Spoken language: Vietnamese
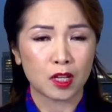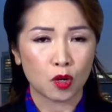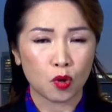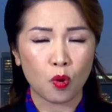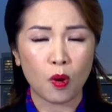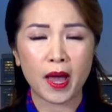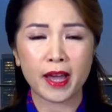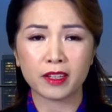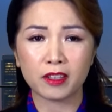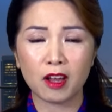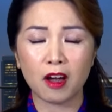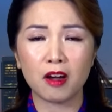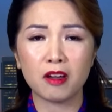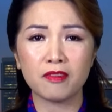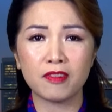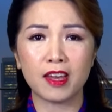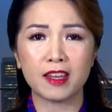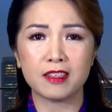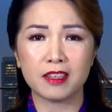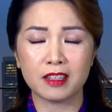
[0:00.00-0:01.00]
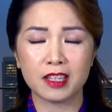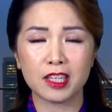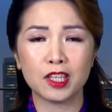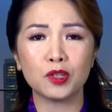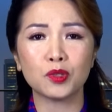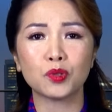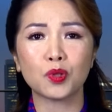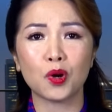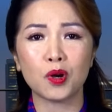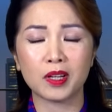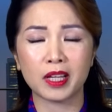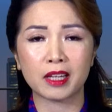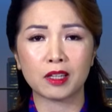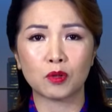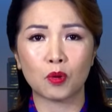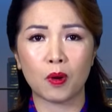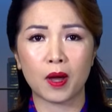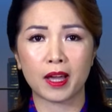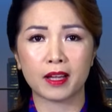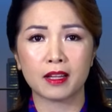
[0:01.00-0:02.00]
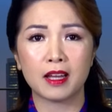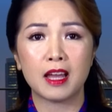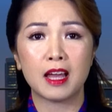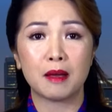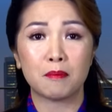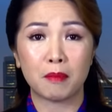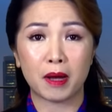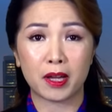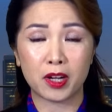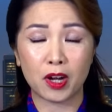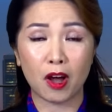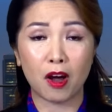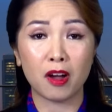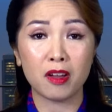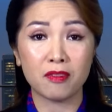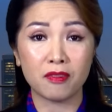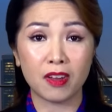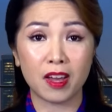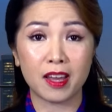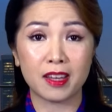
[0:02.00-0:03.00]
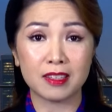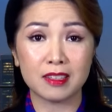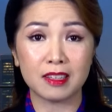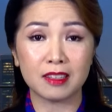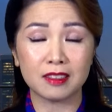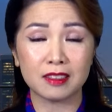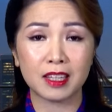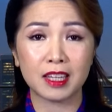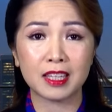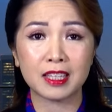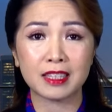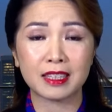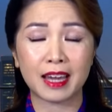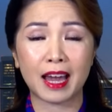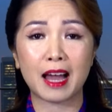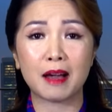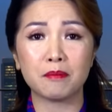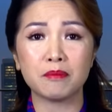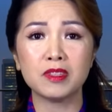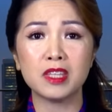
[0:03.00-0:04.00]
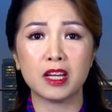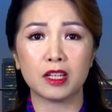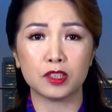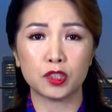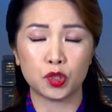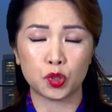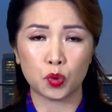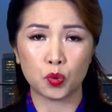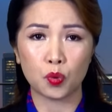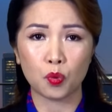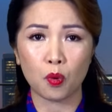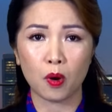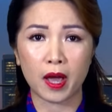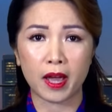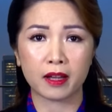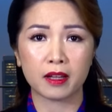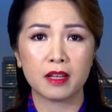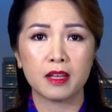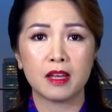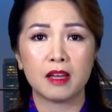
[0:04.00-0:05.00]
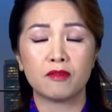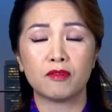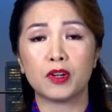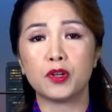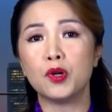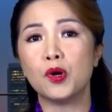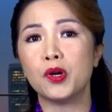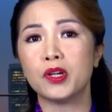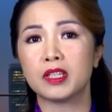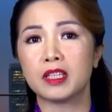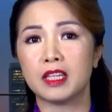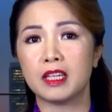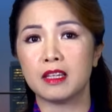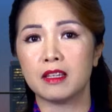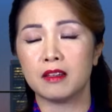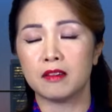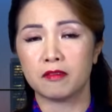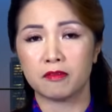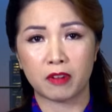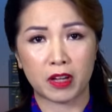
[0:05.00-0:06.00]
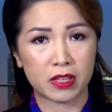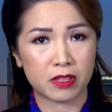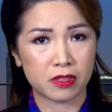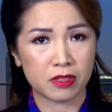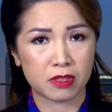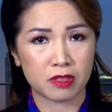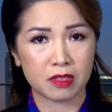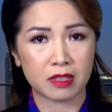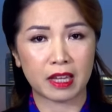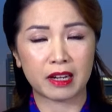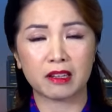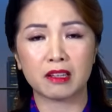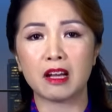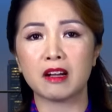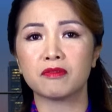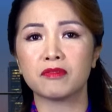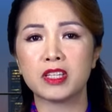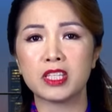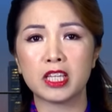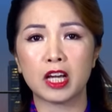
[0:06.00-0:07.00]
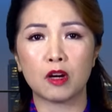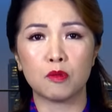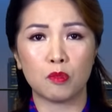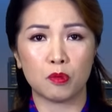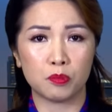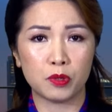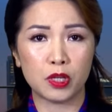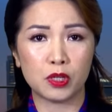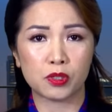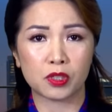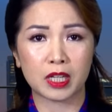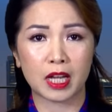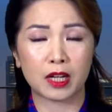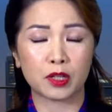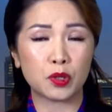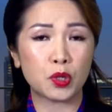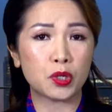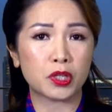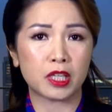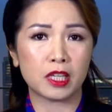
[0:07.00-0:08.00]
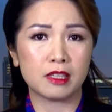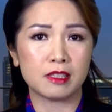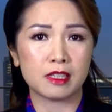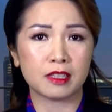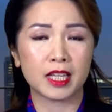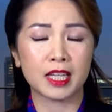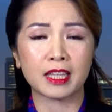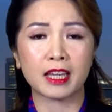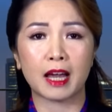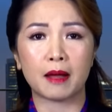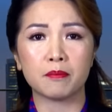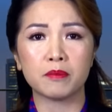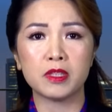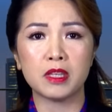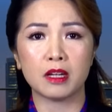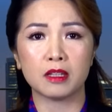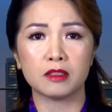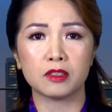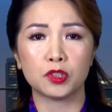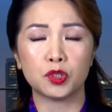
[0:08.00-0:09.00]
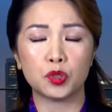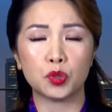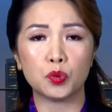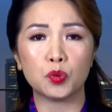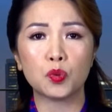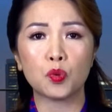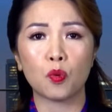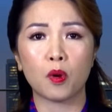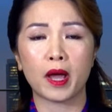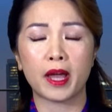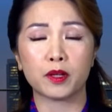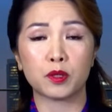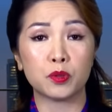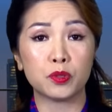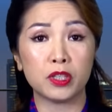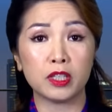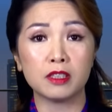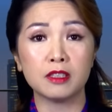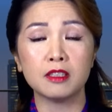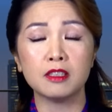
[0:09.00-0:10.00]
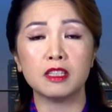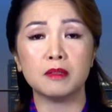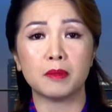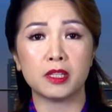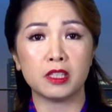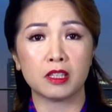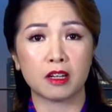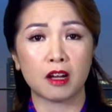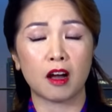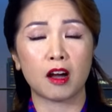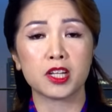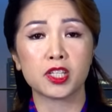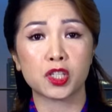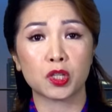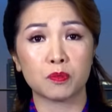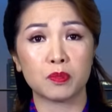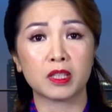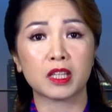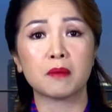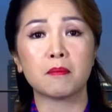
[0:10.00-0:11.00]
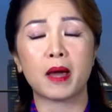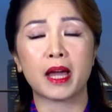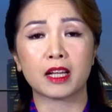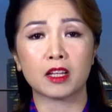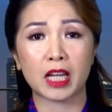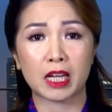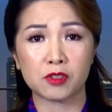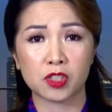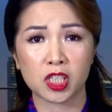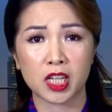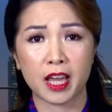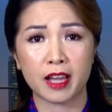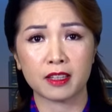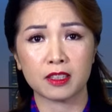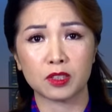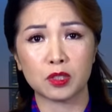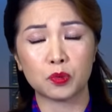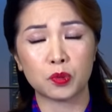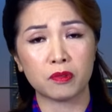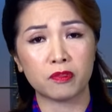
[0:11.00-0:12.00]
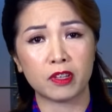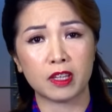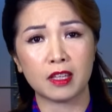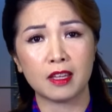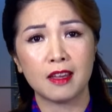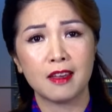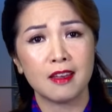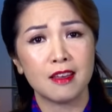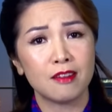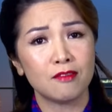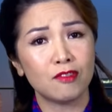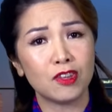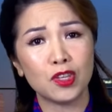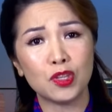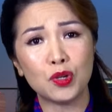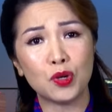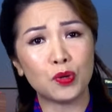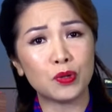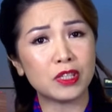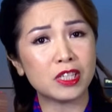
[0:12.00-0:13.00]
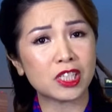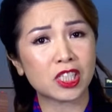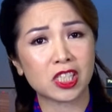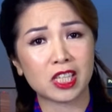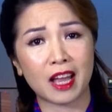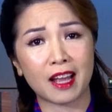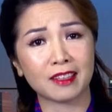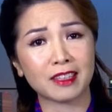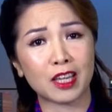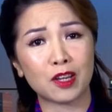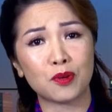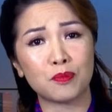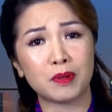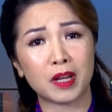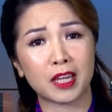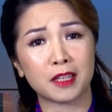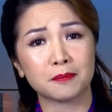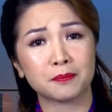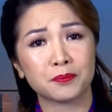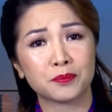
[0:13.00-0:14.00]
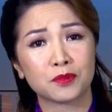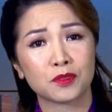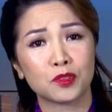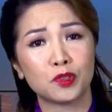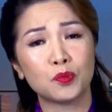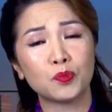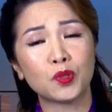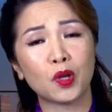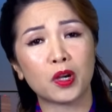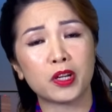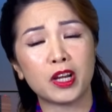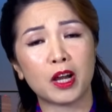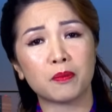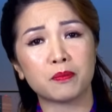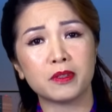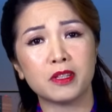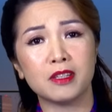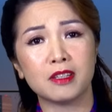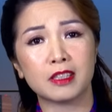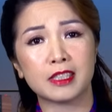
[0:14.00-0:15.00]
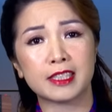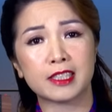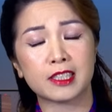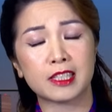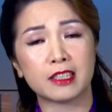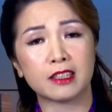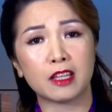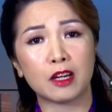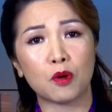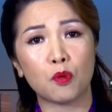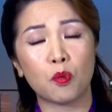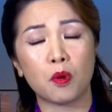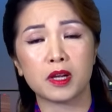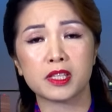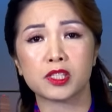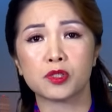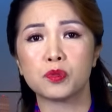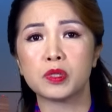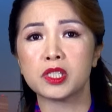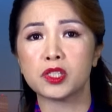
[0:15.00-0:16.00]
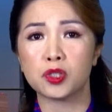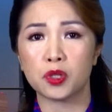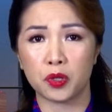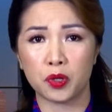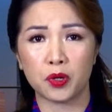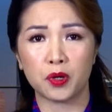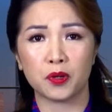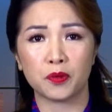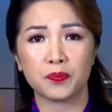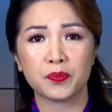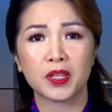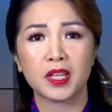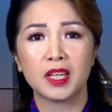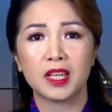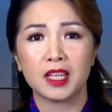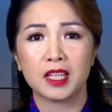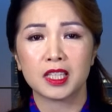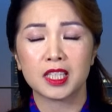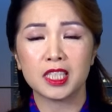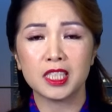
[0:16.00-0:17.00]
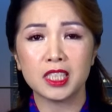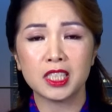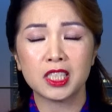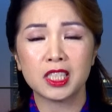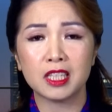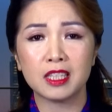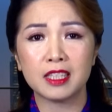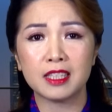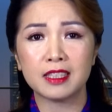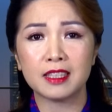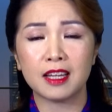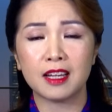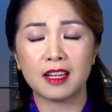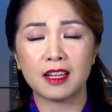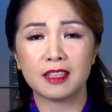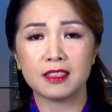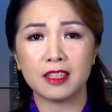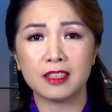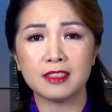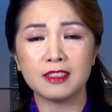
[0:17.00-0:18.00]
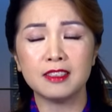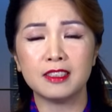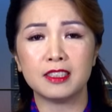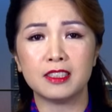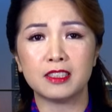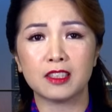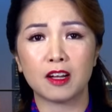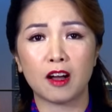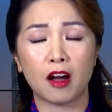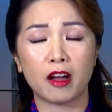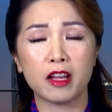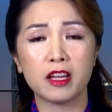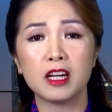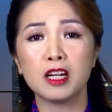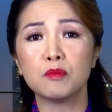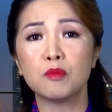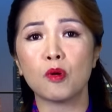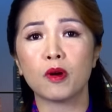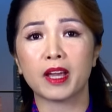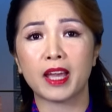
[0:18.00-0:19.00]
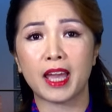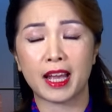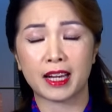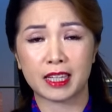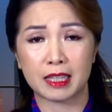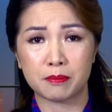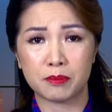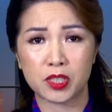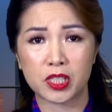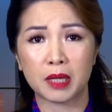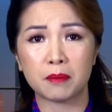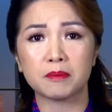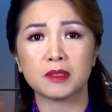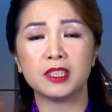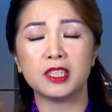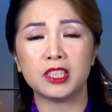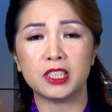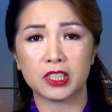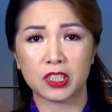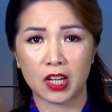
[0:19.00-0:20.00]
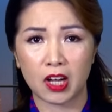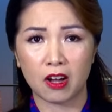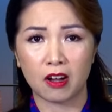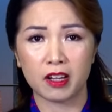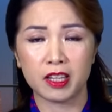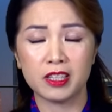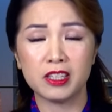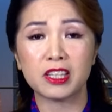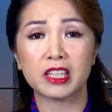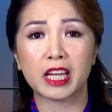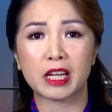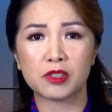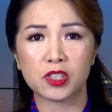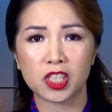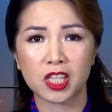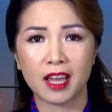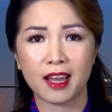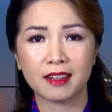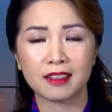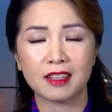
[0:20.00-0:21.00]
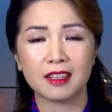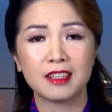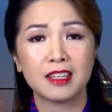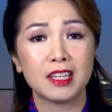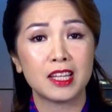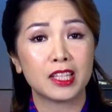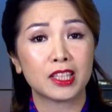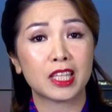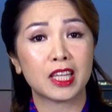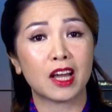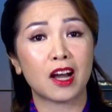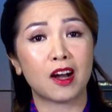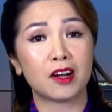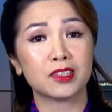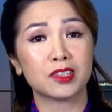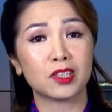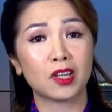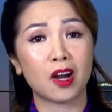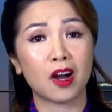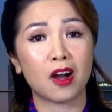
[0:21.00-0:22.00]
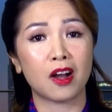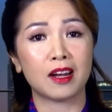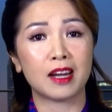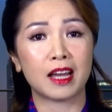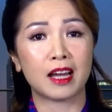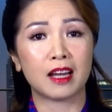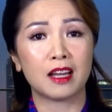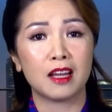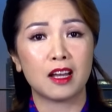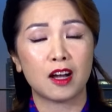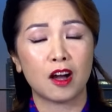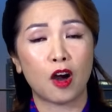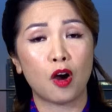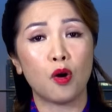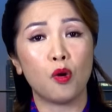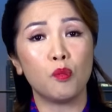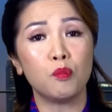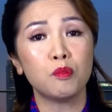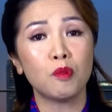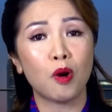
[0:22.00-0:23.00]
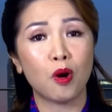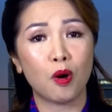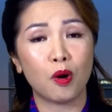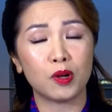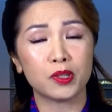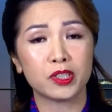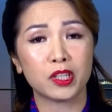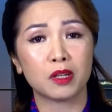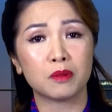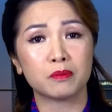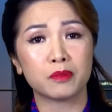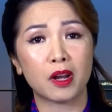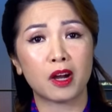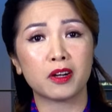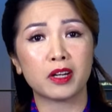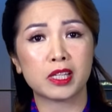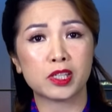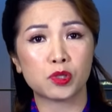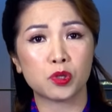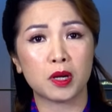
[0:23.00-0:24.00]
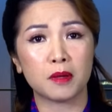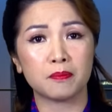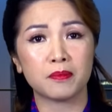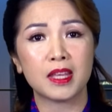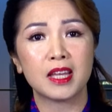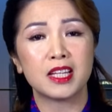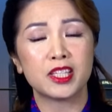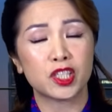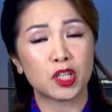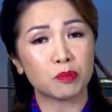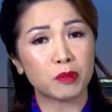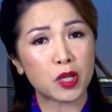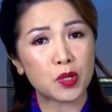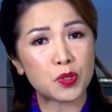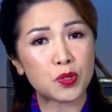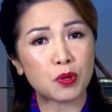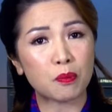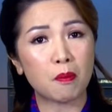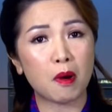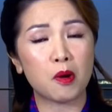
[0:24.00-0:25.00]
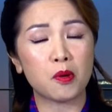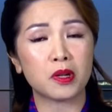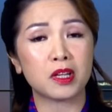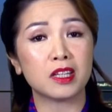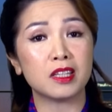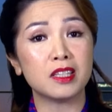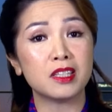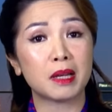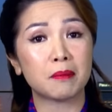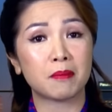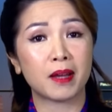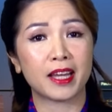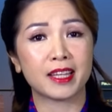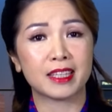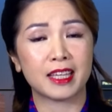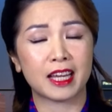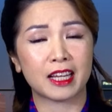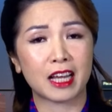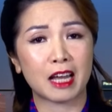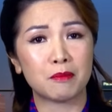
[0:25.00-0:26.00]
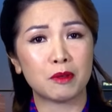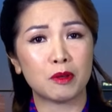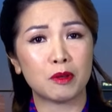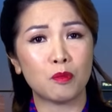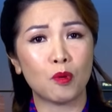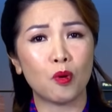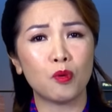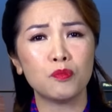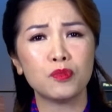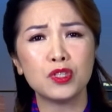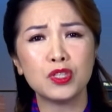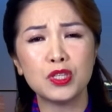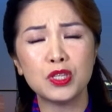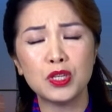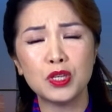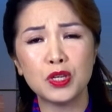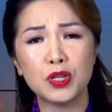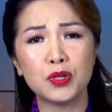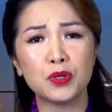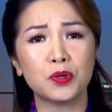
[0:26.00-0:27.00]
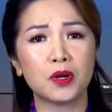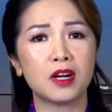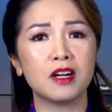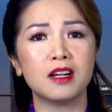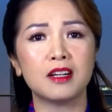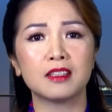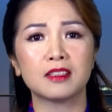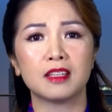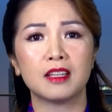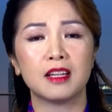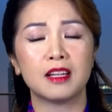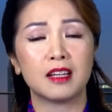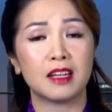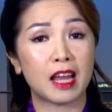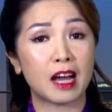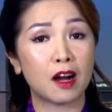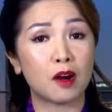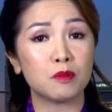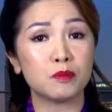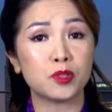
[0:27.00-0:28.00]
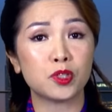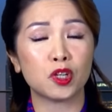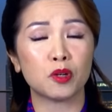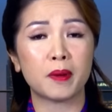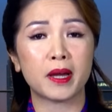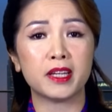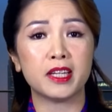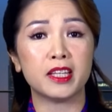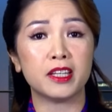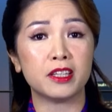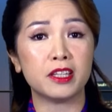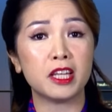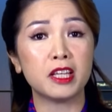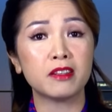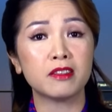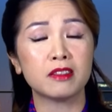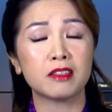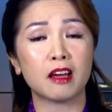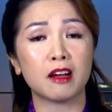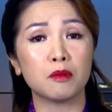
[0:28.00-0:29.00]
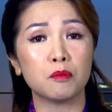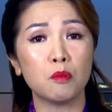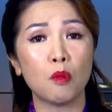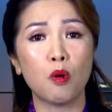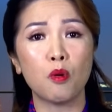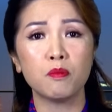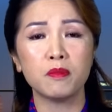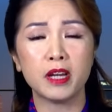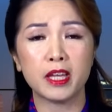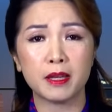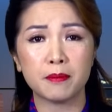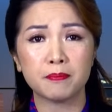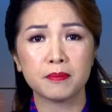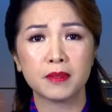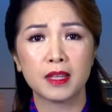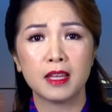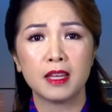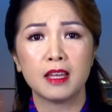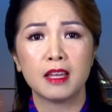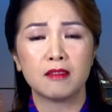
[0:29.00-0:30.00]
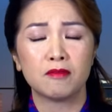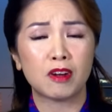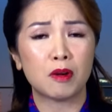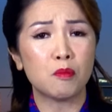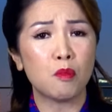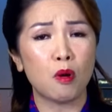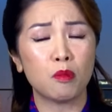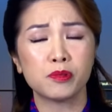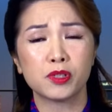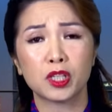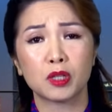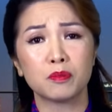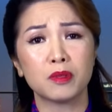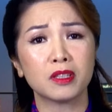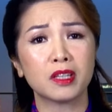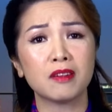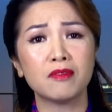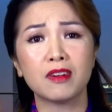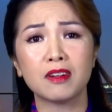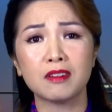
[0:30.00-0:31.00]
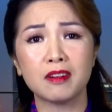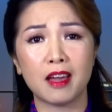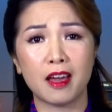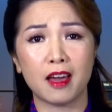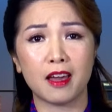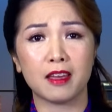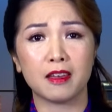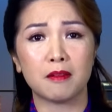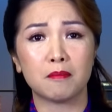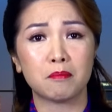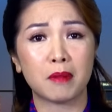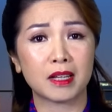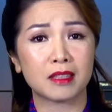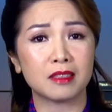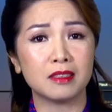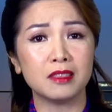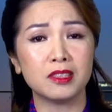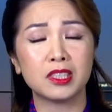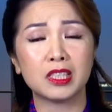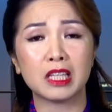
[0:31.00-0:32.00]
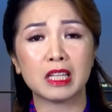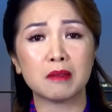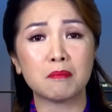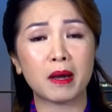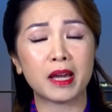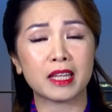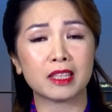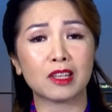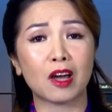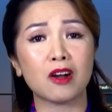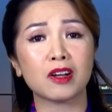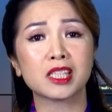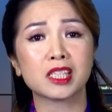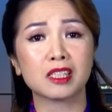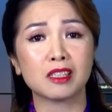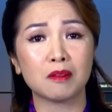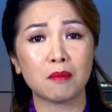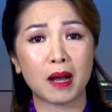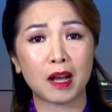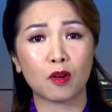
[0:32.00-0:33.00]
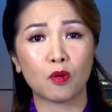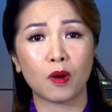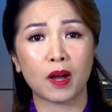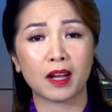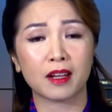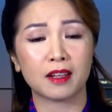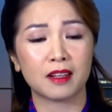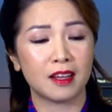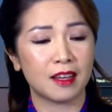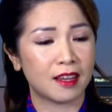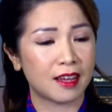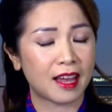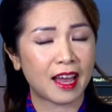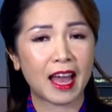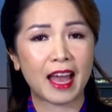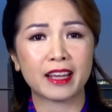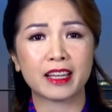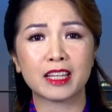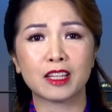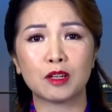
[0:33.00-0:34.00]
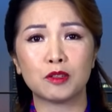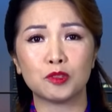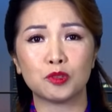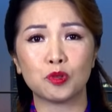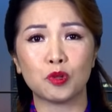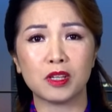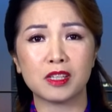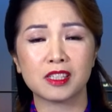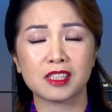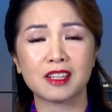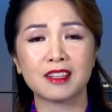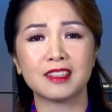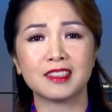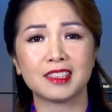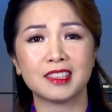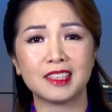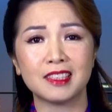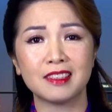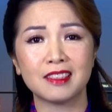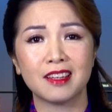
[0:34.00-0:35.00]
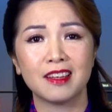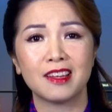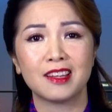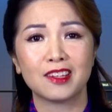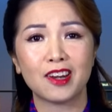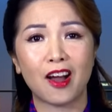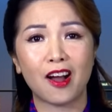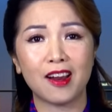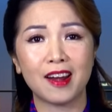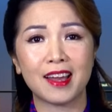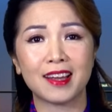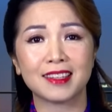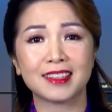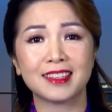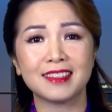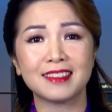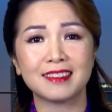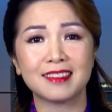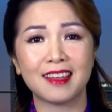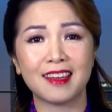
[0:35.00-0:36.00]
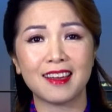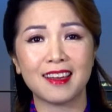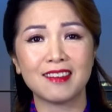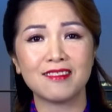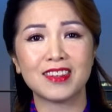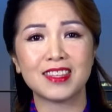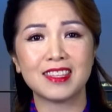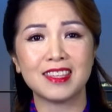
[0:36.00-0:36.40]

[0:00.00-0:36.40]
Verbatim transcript: Khoan nói về những yếu tố khách quan mà nói về những cái cảm nhận chủ quan và đôi khi phải thành thật với nhau một điều rằng đôi khi những cái cảm nhận chủ quan của những người mà được hỏi trong những cái bản khảo sát đó thưa quý vị. Ví dụ như sáng ngày hôm nay, chúng tôi đọc được là trên tờ Wall Street Journal, cử tri uh, những người được hỏi hơn 1.500 người được hỏi được khảo sát đó thì họ cho là họ ủng hộ cho ông Donald Trump trong cái cuộc bầu cử năm 2024 nhiều hơn là ông Joe Biden đến tận 4 điểm. Và một trong những cái vấn đề mà cử tri bày tỏ cái sự băn khoăn hai cái câu chuyện rất là chính, đó là kinh tế và